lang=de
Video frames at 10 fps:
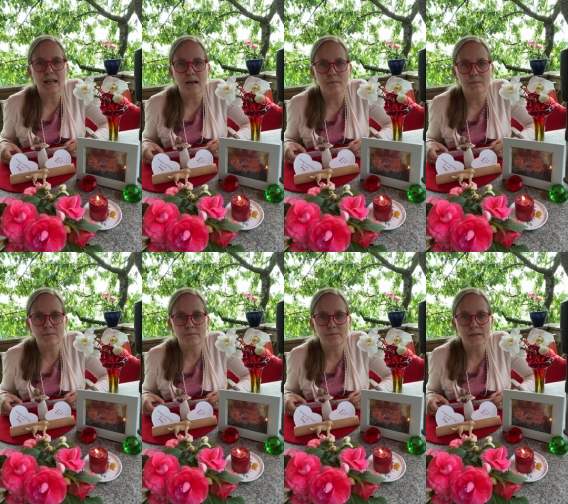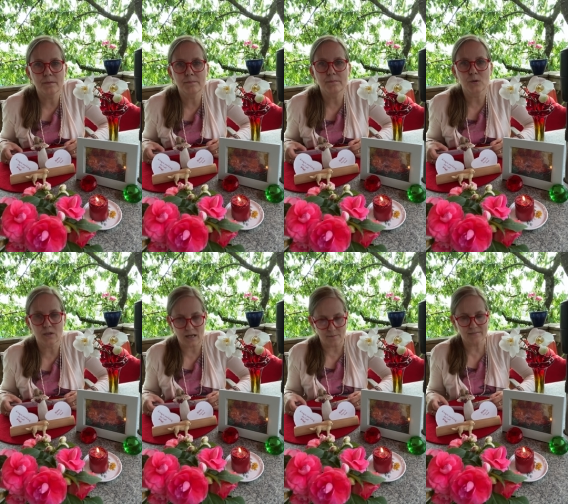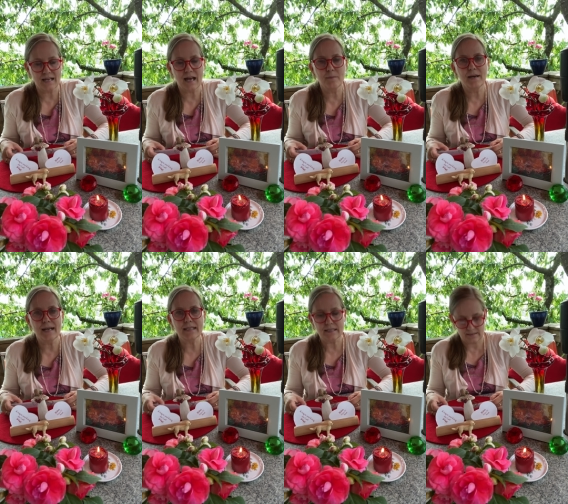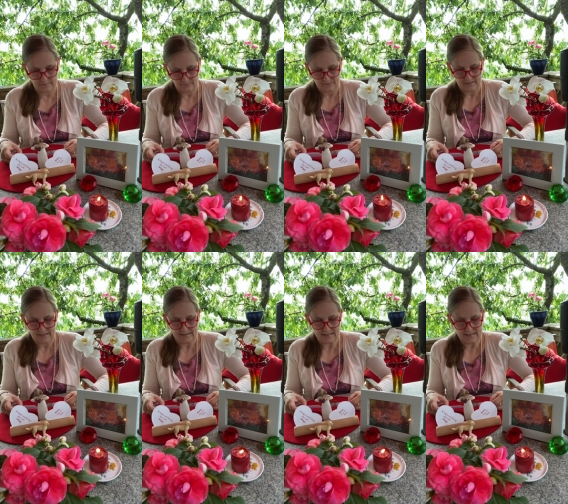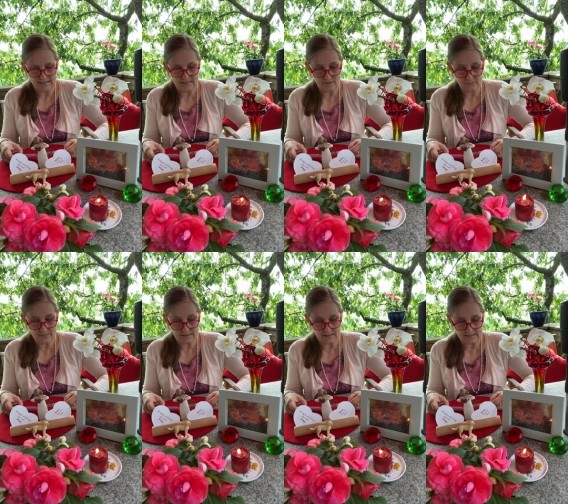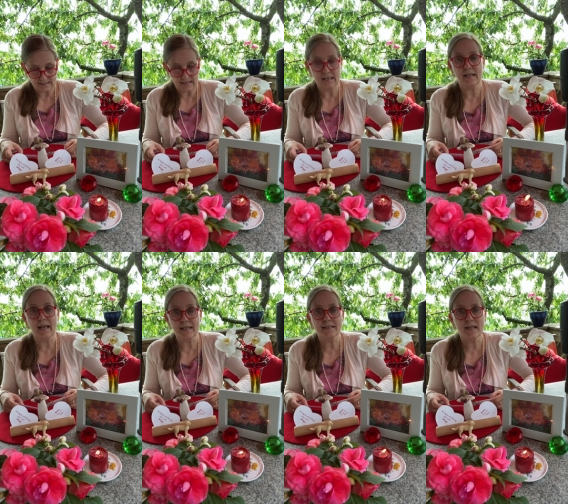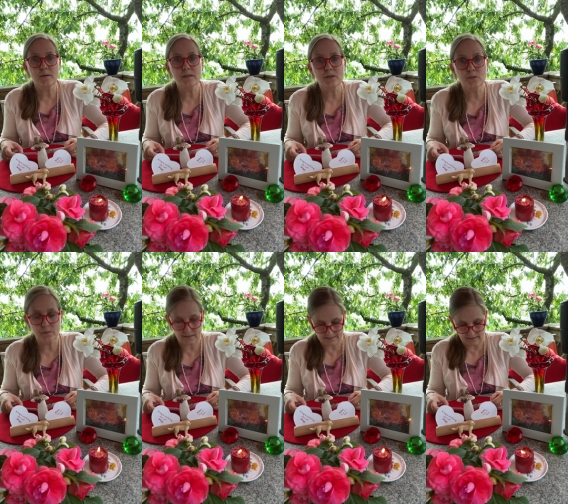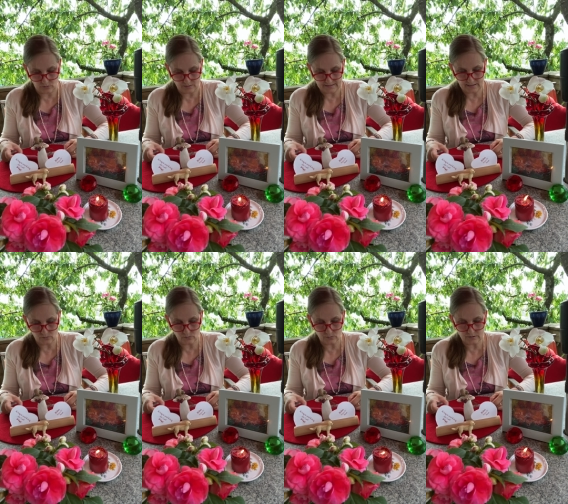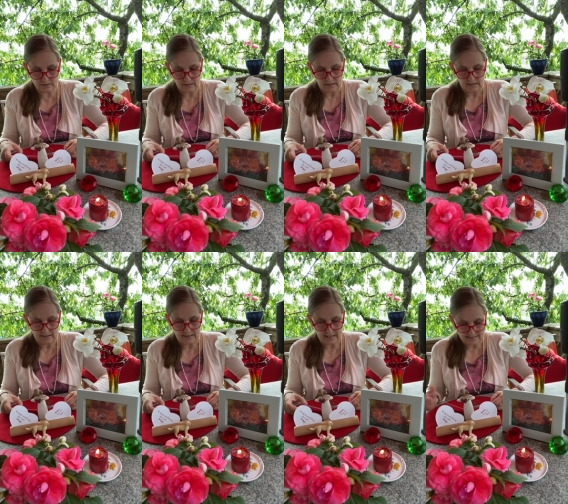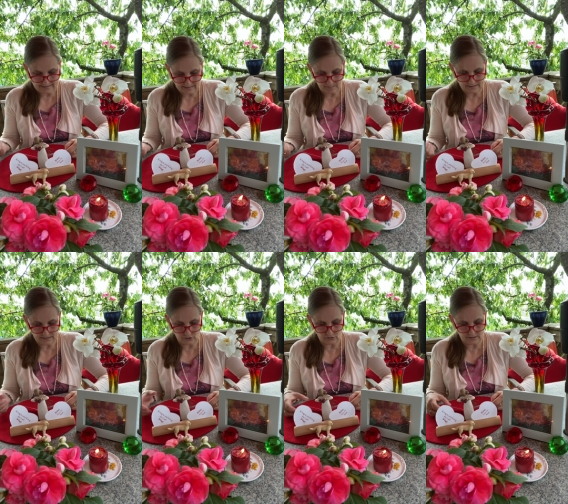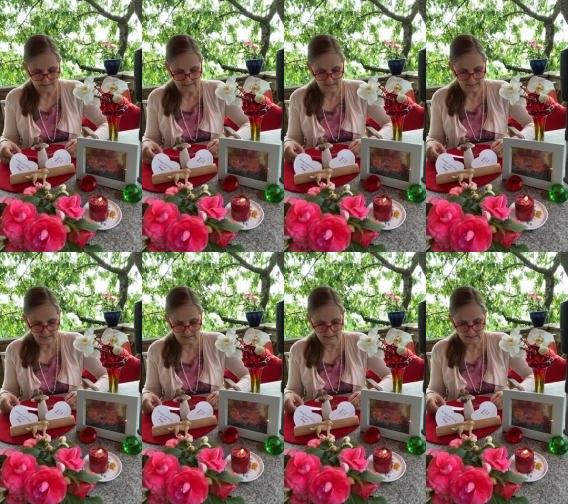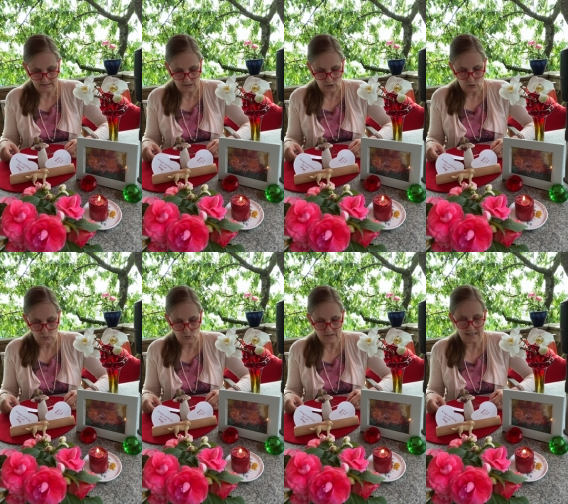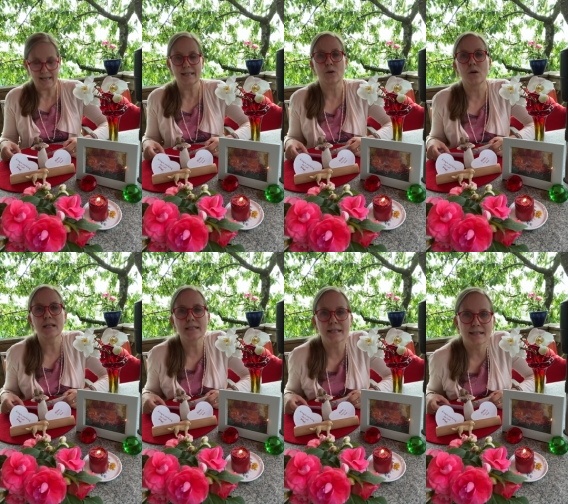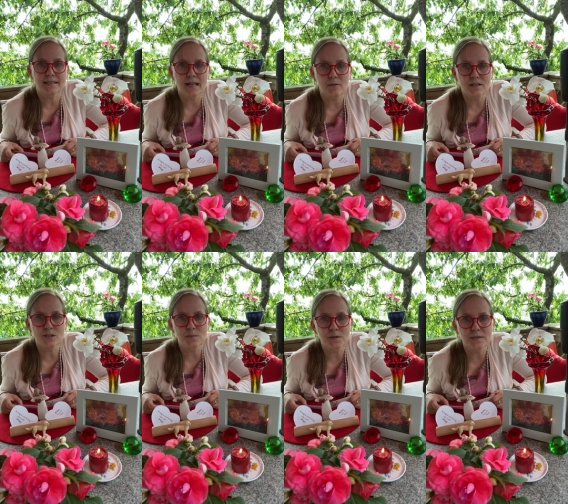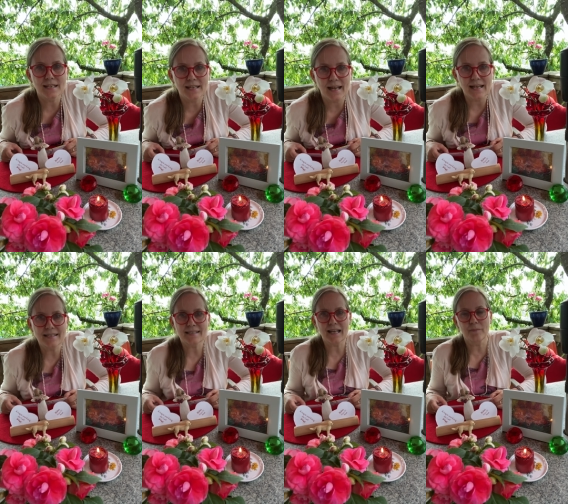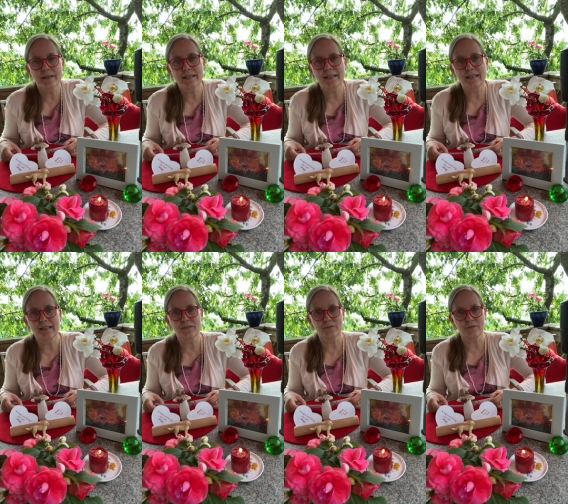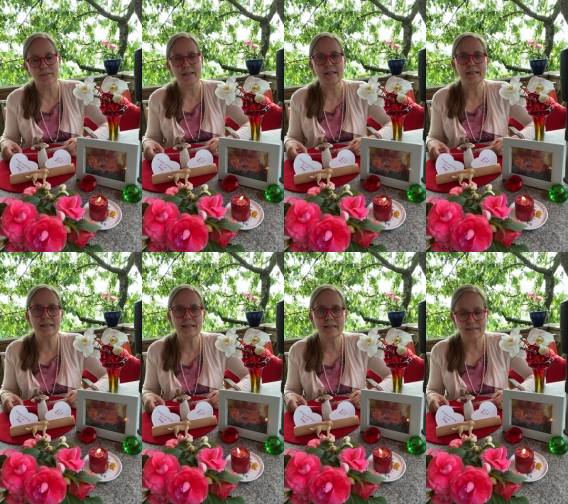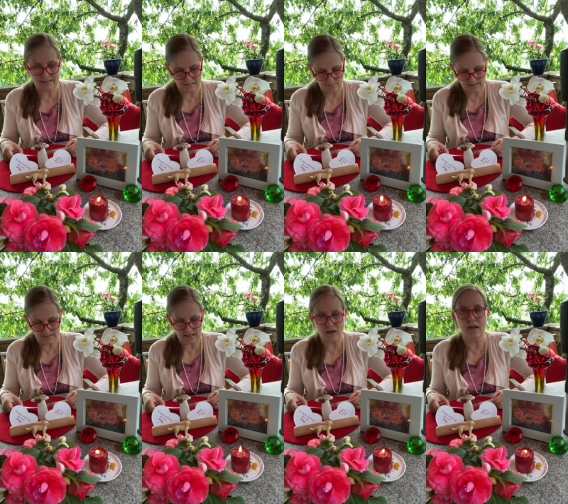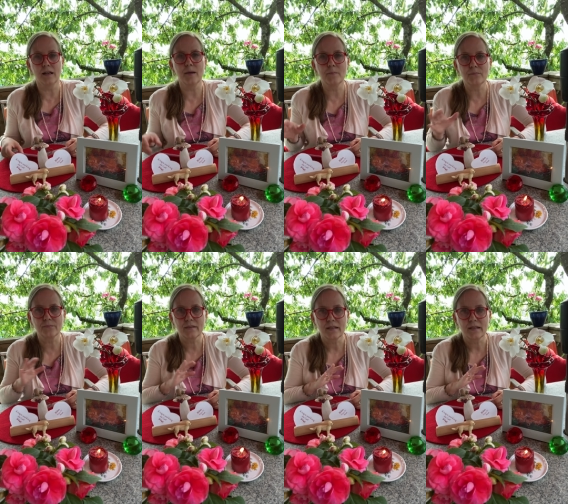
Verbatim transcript: am, im oder am Darm hat, dann hilft der Leinsamen übrigens auch sehr gut. Reizdarm hatte ich schon gesagt. Und rein äußerlich kann man zum Beispiel den Leinsamen äh, verwenden, indem man ähm,